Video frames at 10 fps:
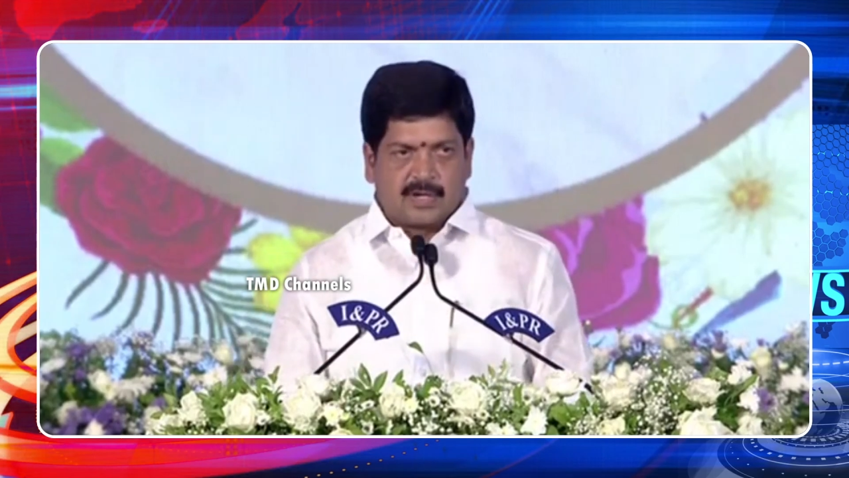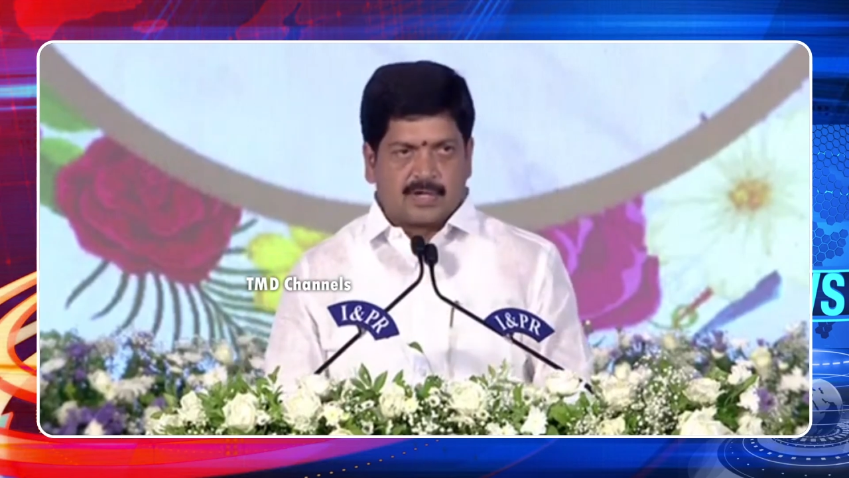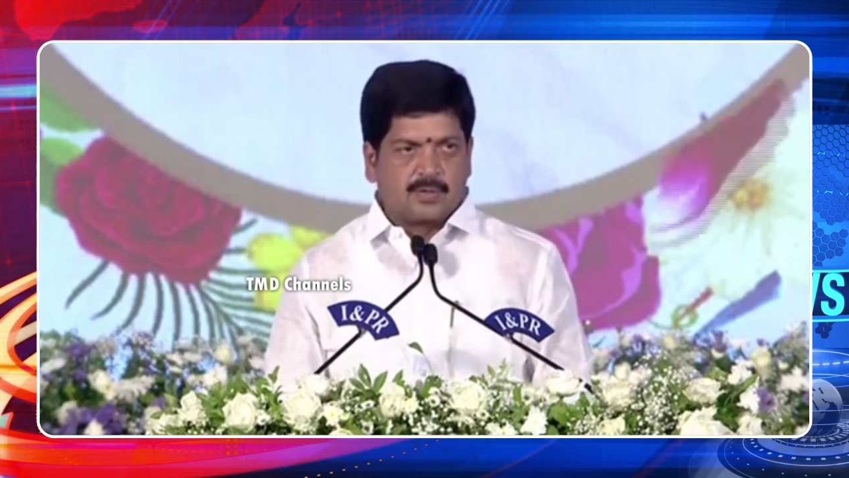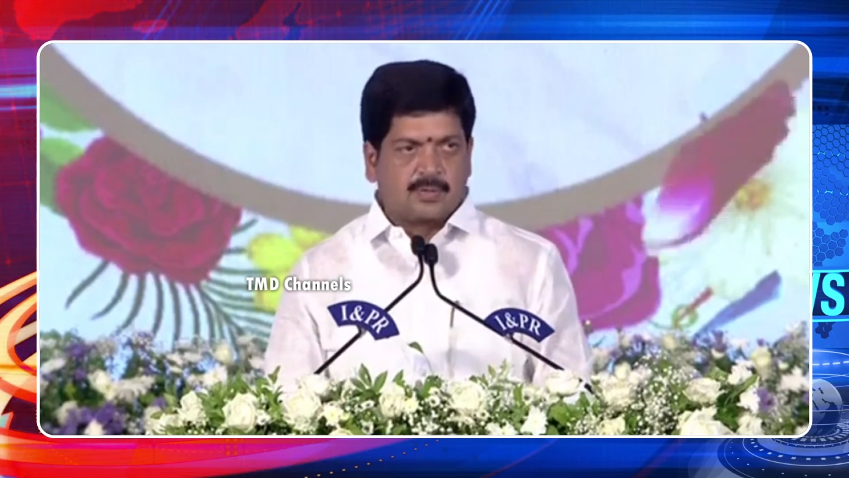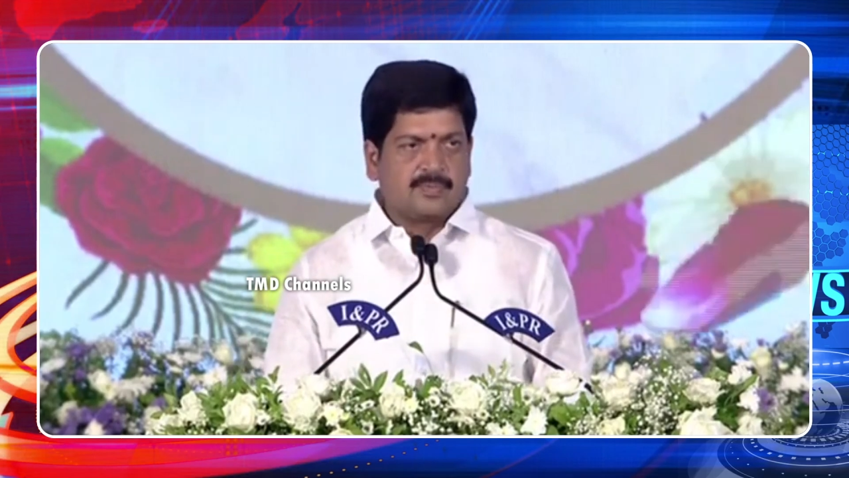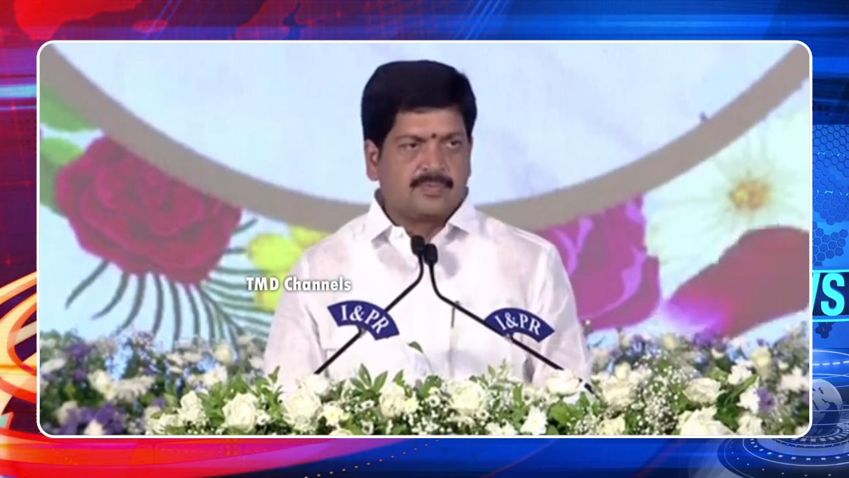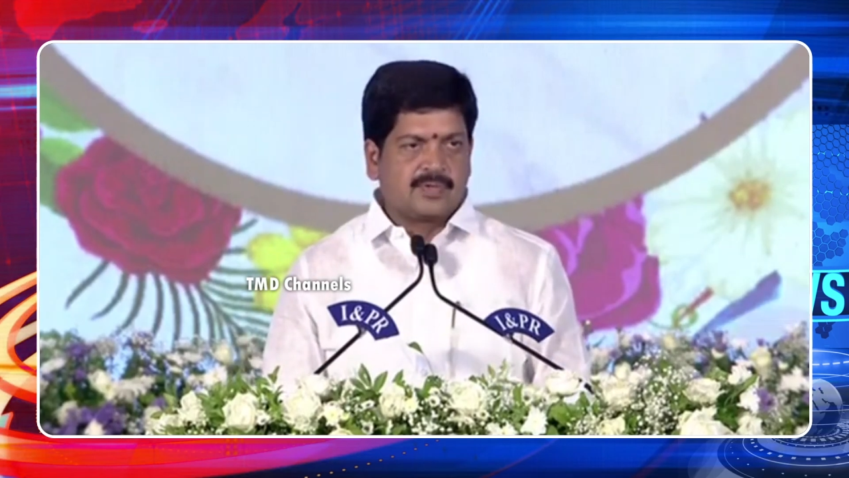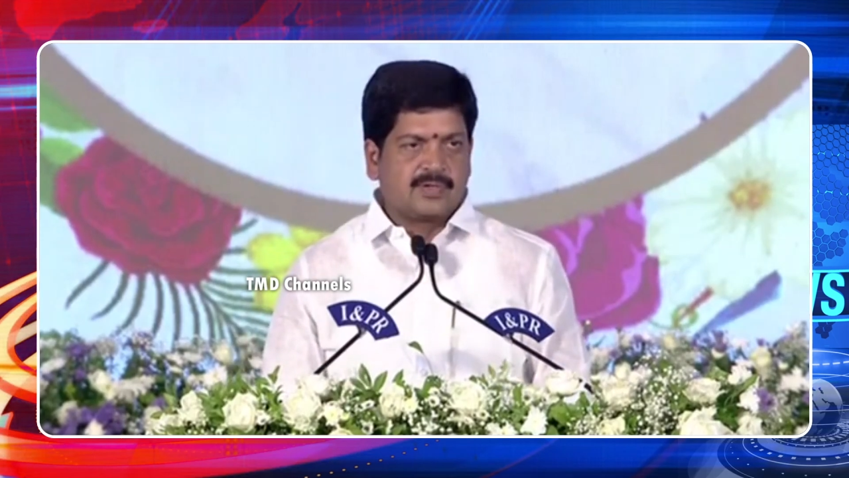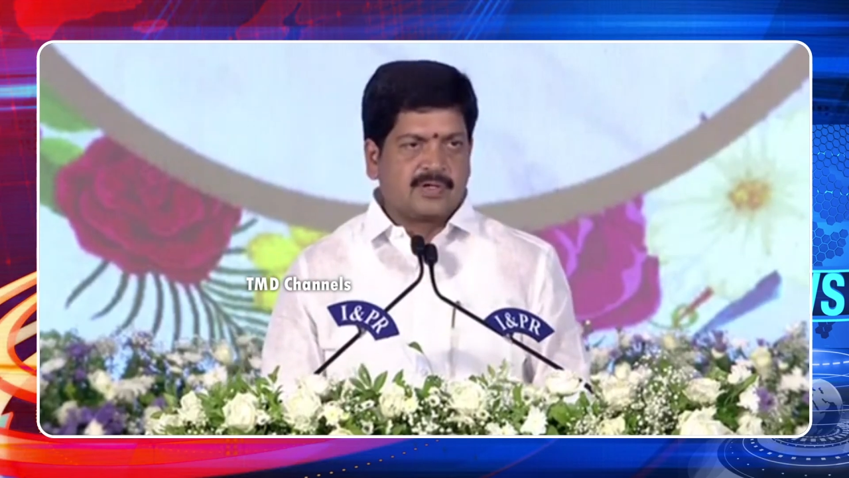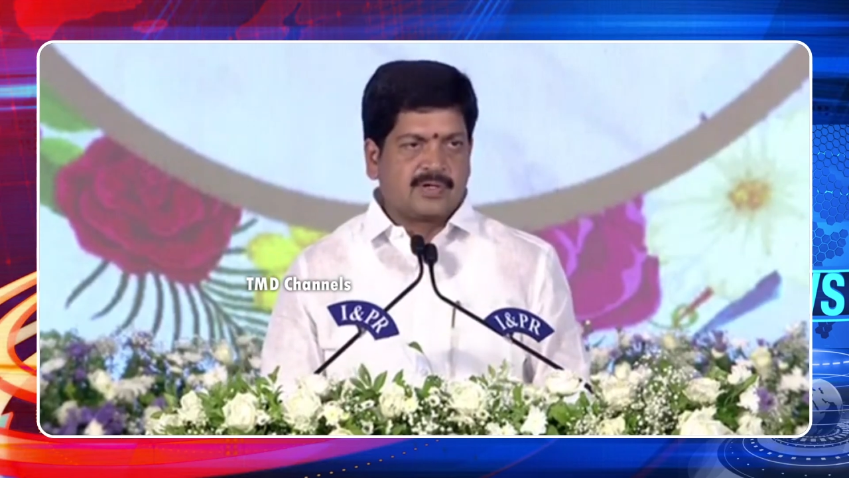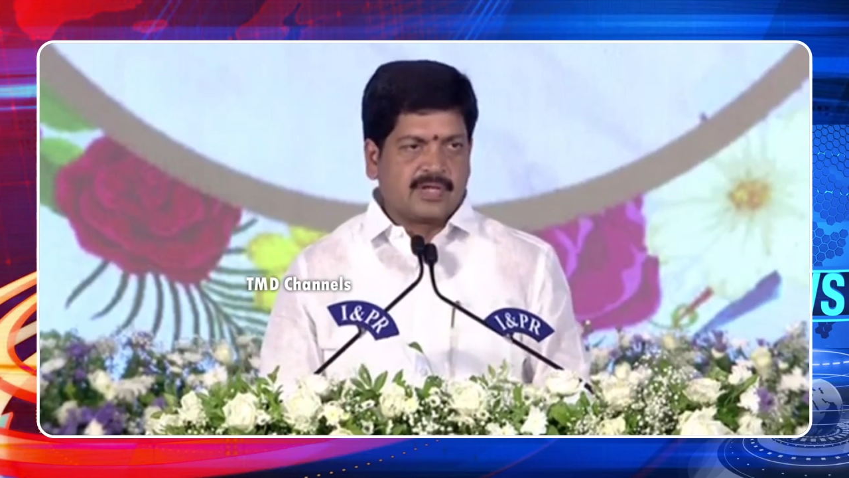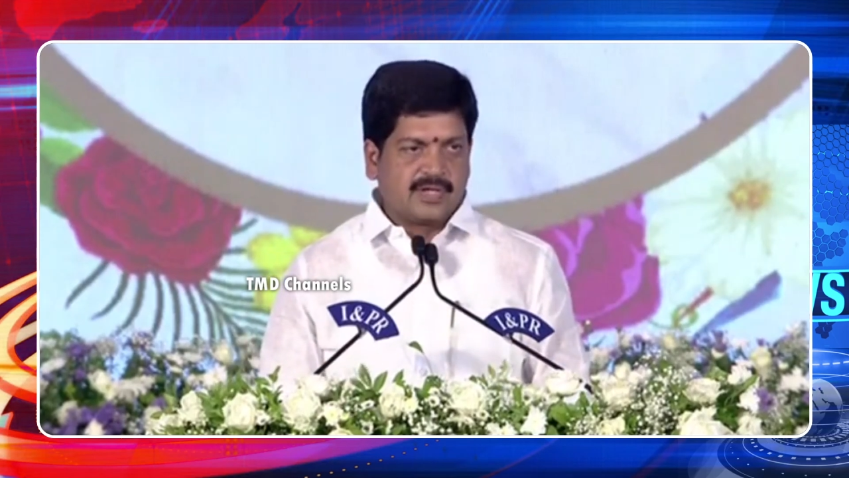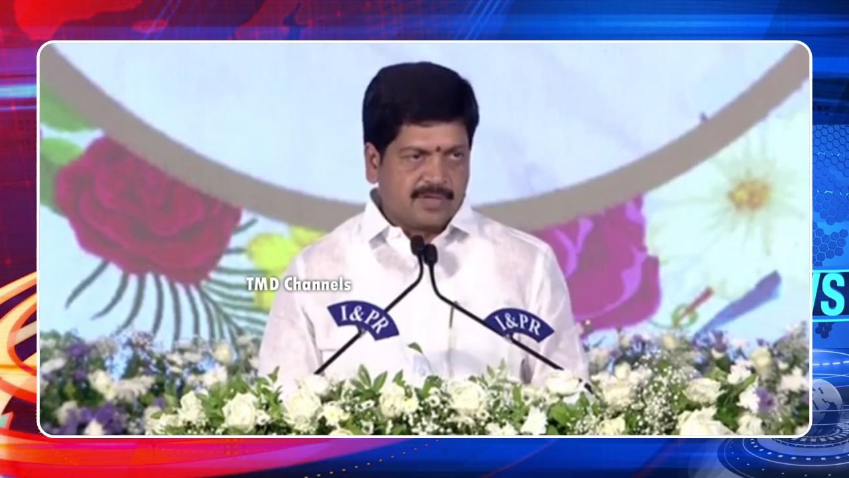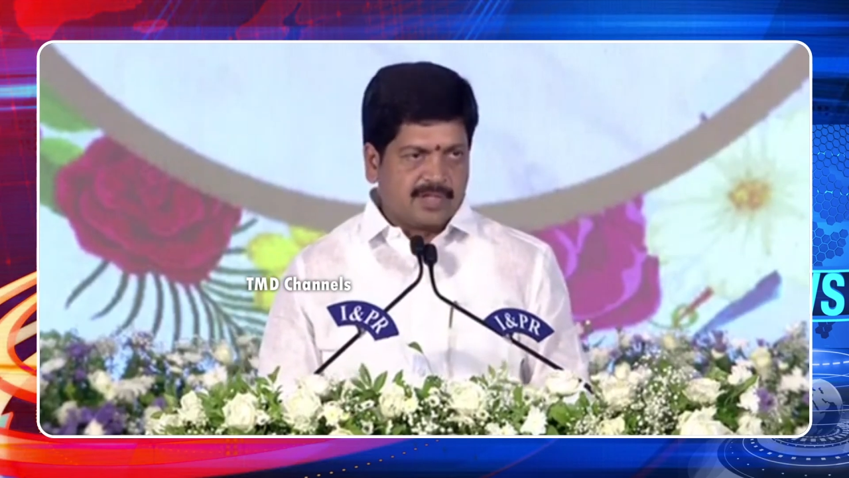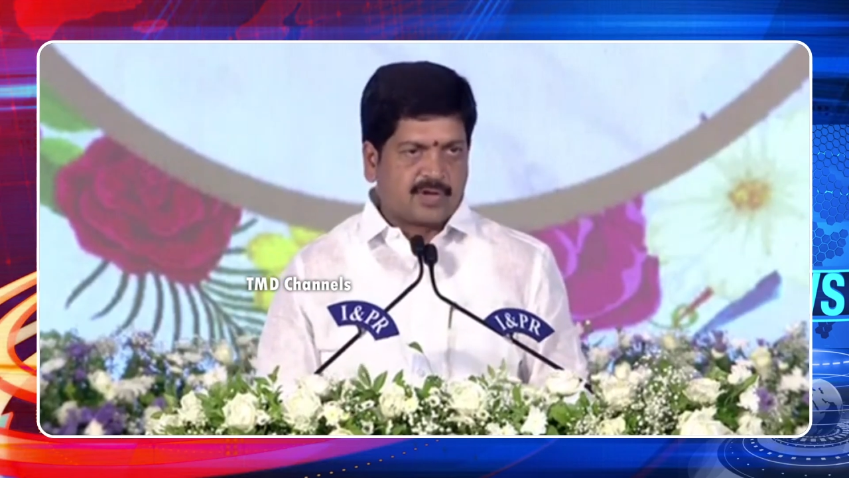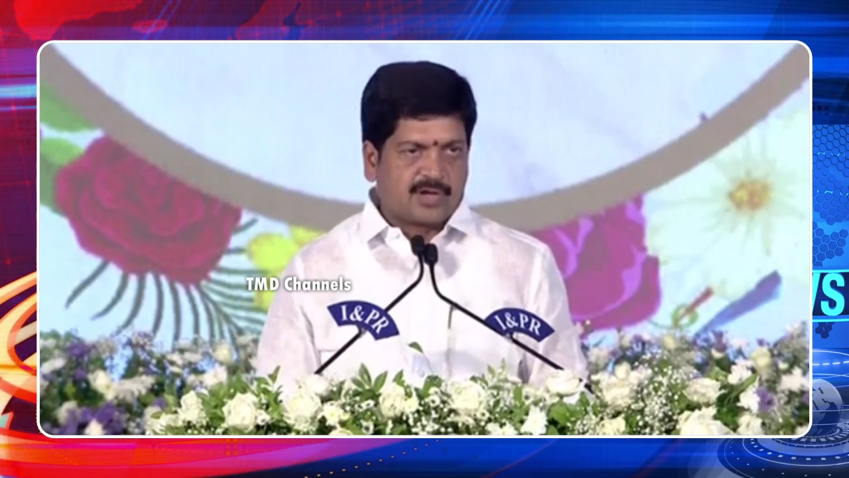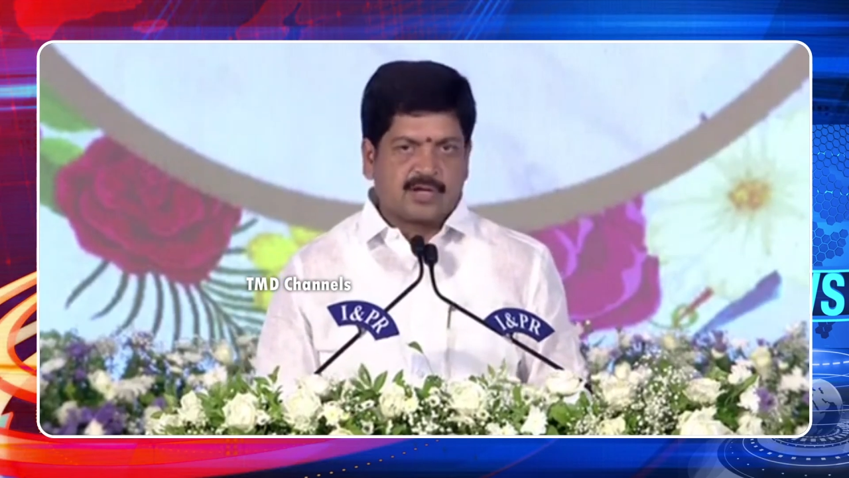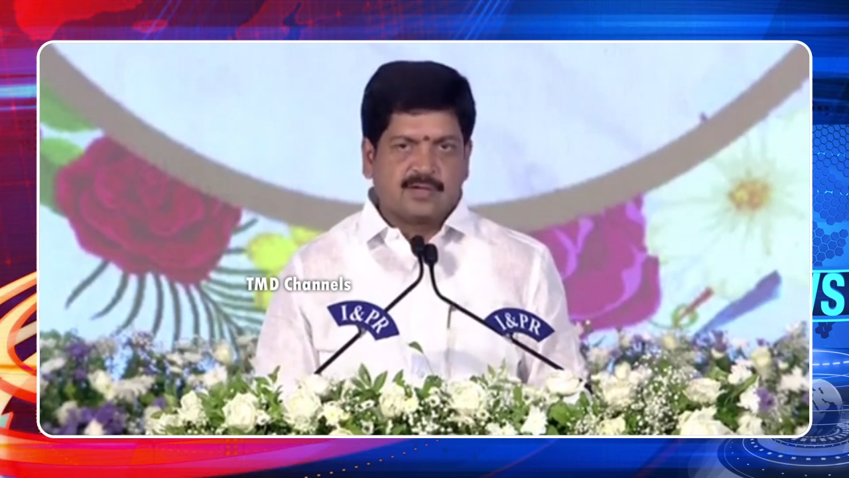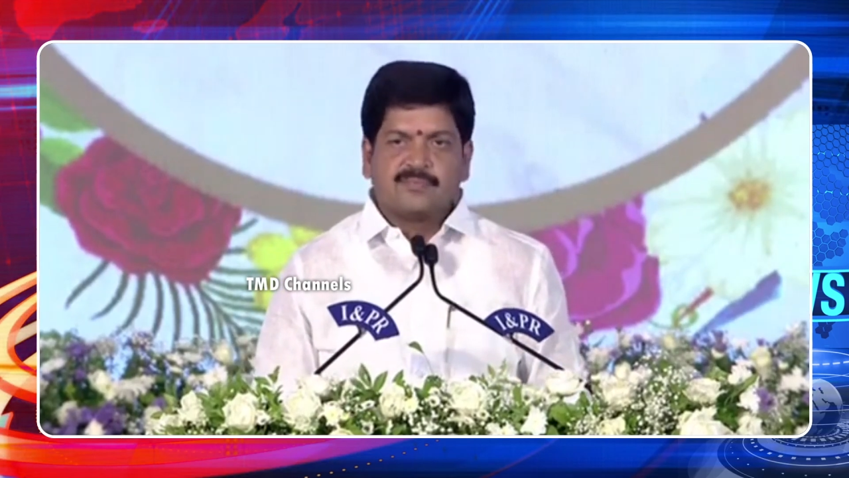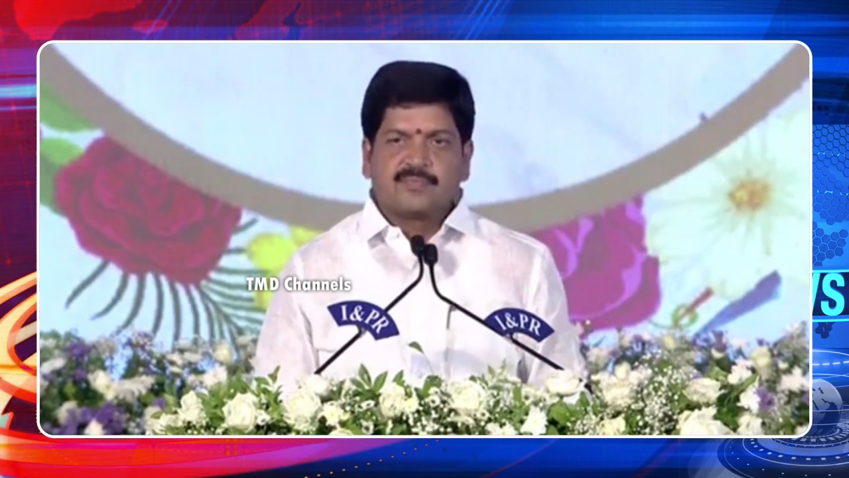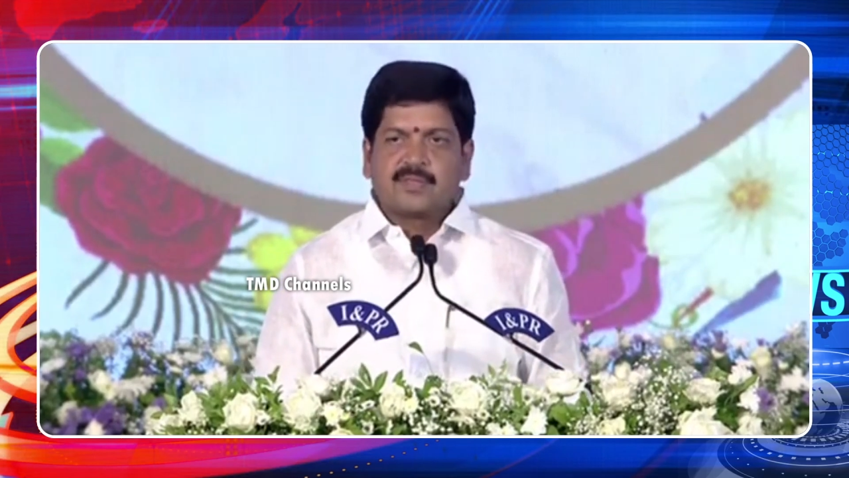ఈనాడు టీవీ ద్వారా